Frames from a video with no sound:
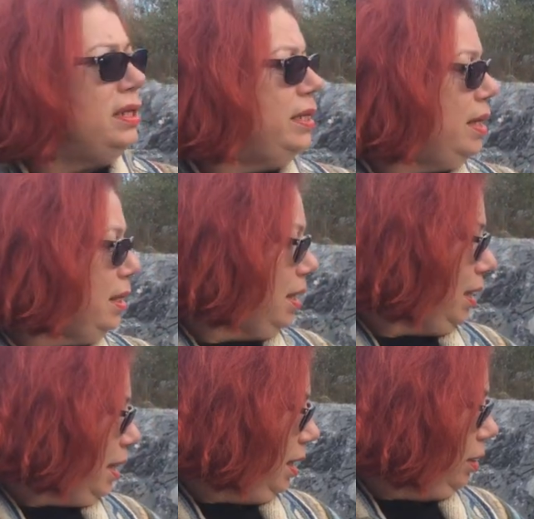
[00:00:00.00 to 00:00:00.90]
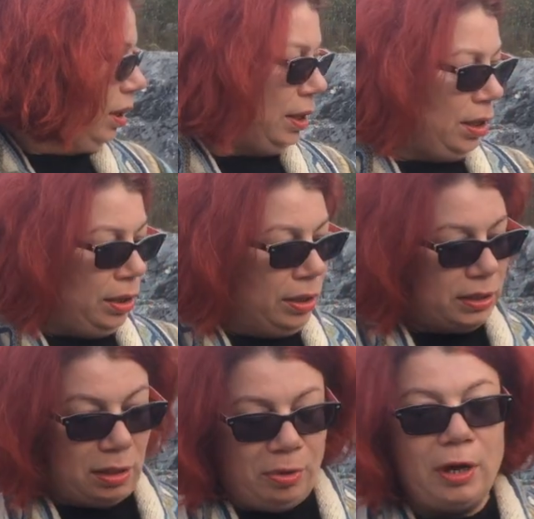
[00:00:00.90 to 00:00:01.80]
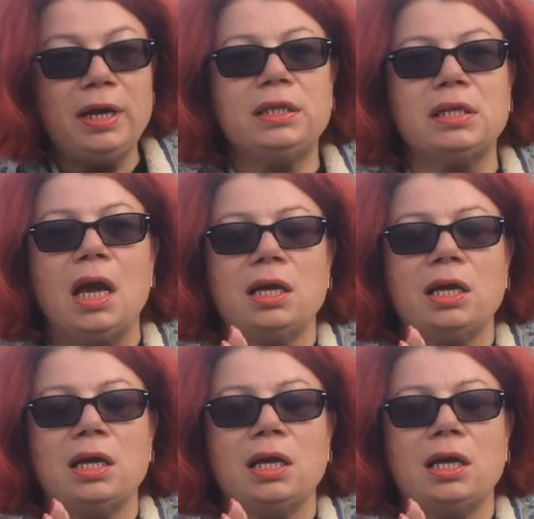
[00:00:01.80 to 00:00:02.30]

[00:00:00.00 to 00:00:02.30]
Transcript: где-то это собирается,